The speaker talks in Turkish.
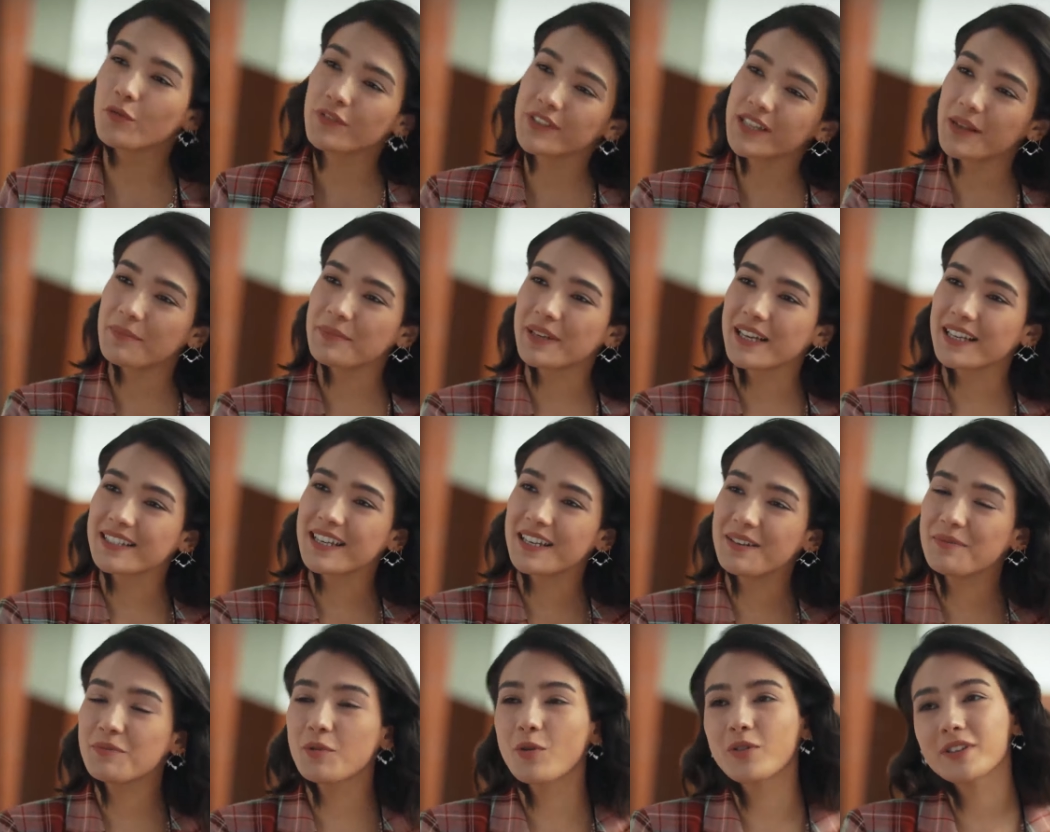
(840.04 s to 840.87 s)
Ofise mi
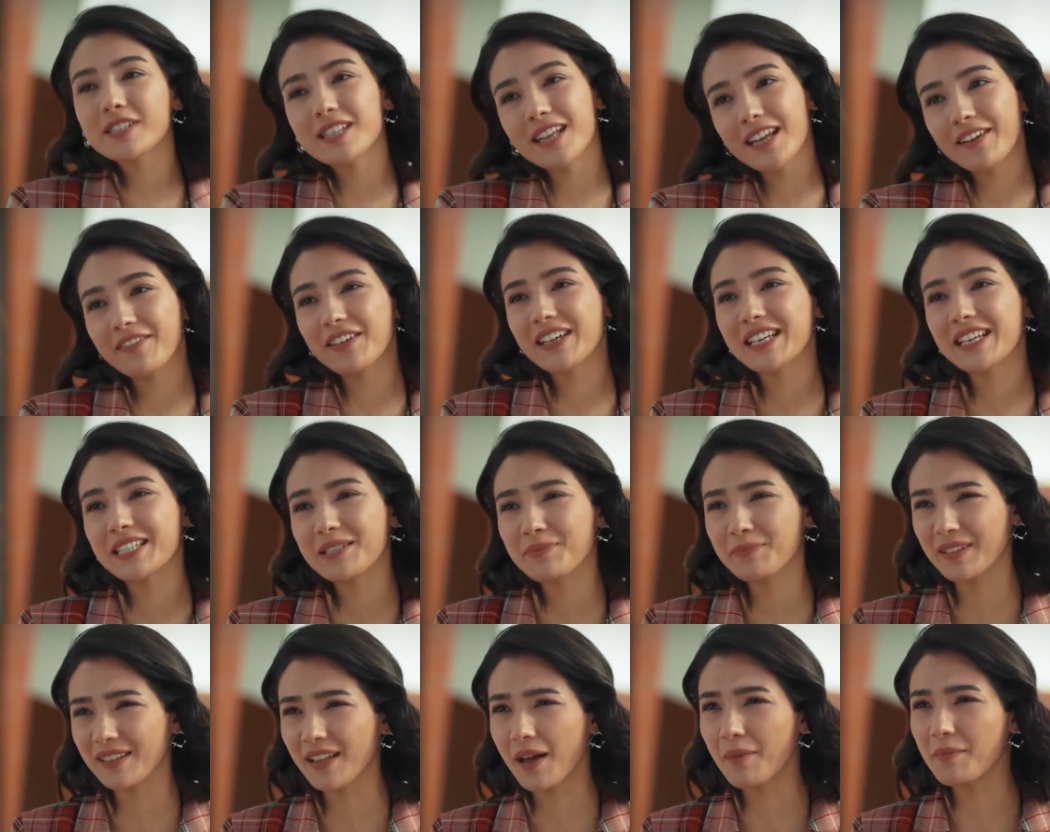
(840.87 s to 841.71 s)
geçelim yoksa eve
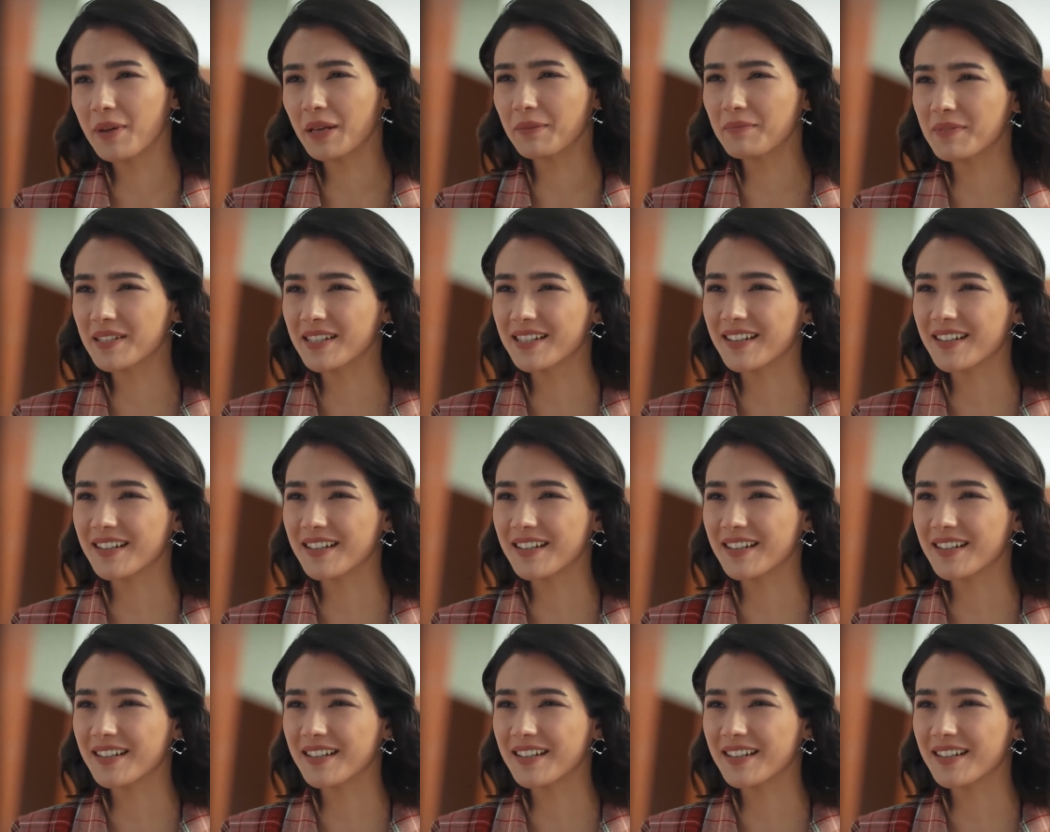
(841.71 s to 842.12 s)
geçip dinlenmek mi